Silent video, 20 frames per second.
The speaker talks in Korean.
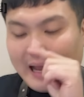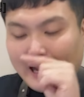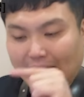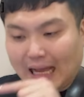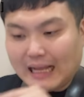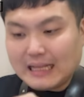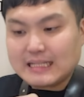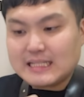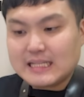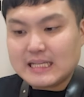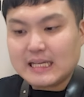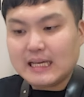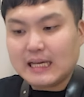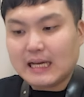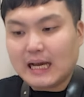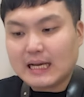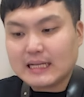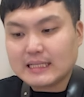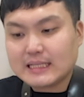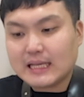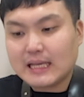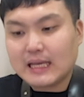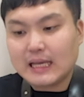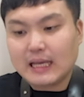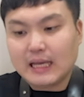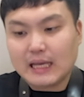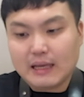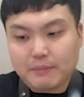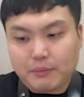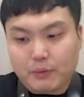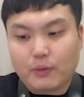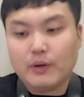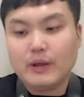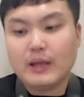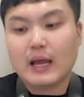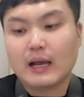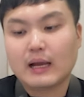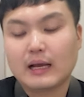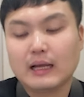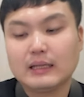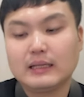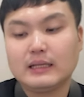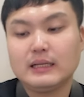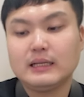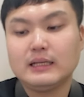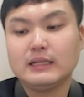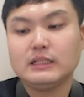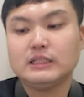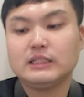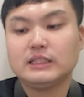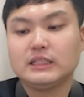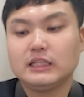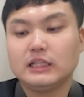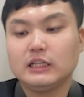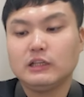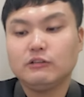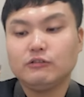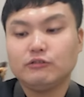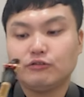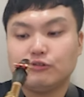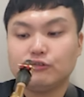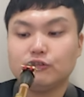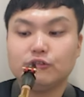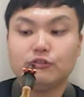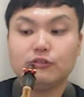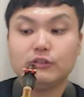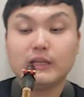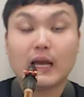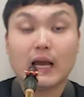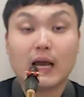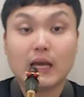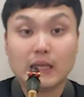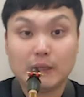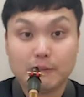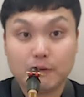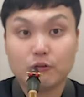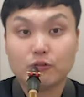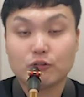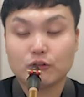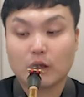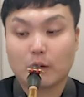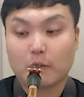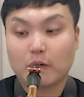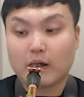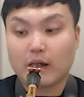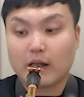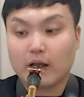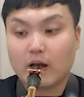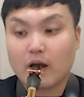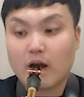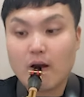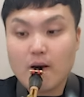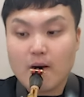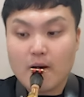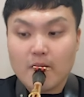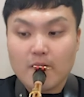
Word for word: 같이 가세 보약 같은 친구야 2번으로 넘어가요.